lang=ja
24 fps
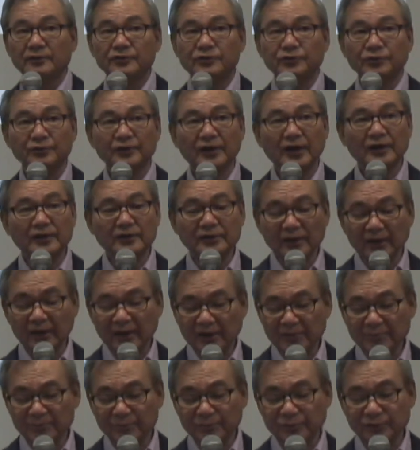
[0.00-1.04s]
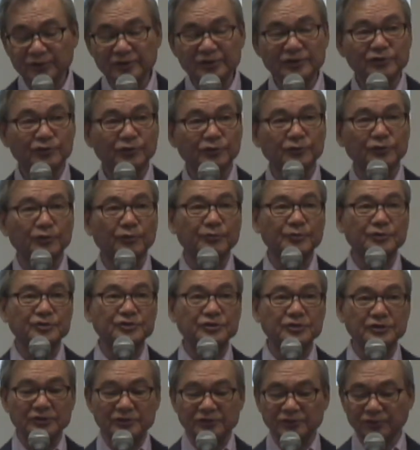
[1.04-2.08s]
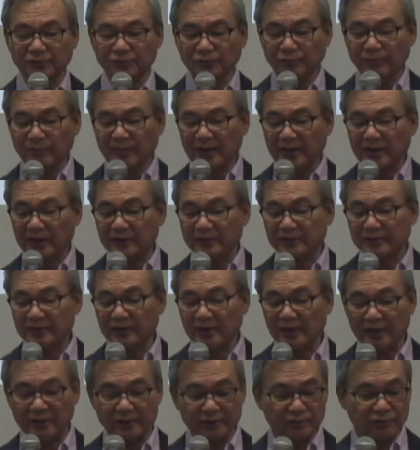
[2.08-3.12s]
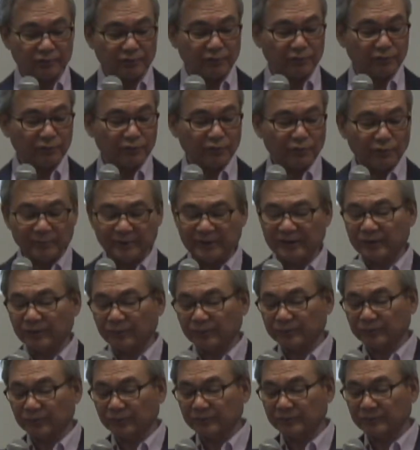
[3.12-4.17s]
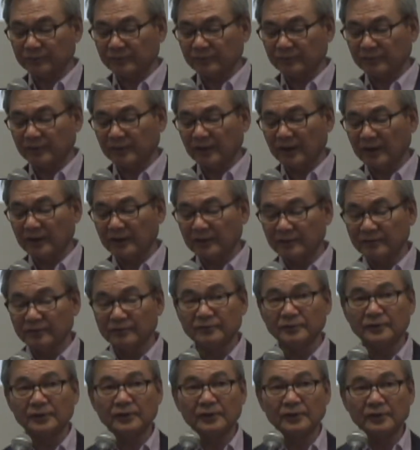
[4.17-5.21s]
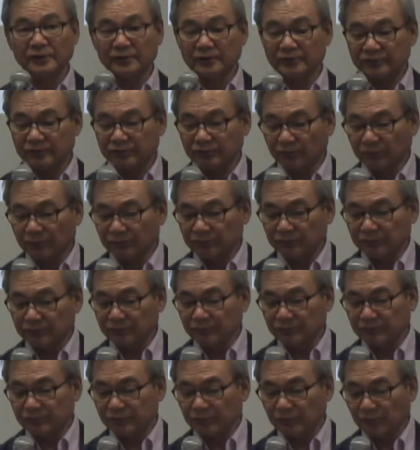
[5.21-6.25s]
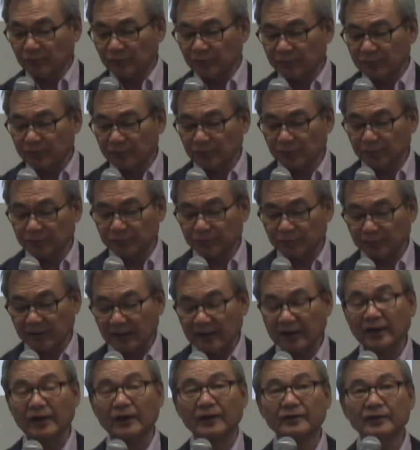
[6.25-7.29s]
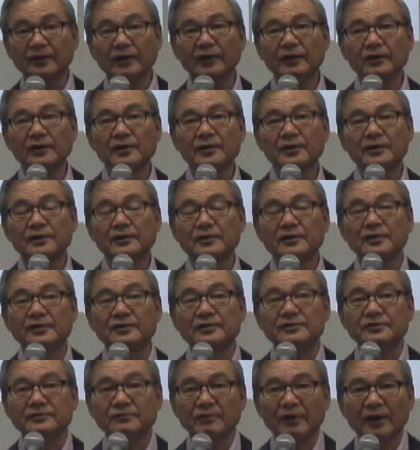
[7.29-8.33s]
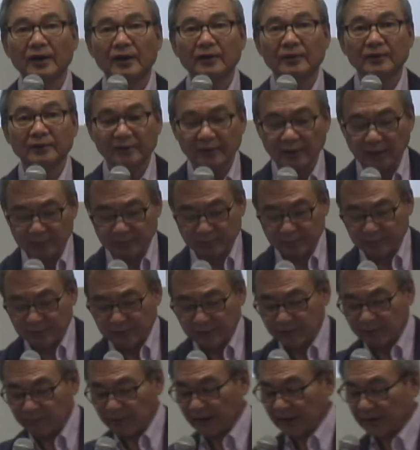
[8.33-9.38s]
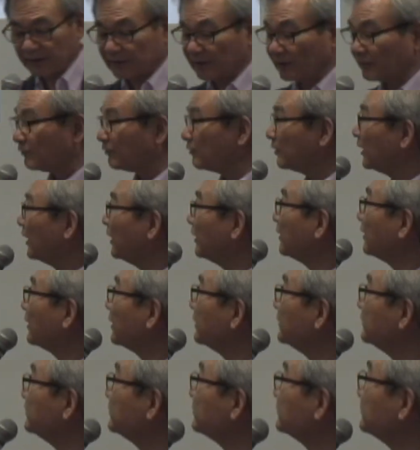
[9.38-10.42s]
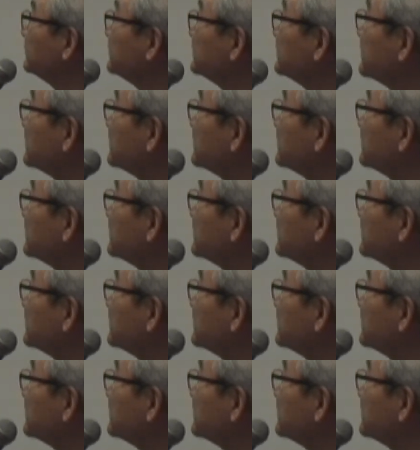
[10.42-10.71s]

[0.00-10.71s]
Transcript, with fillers: 巨大なランプに火を灯し、その周りで喜び踊っている、そういう状況の中でイエスは何て言われたのか。はい、12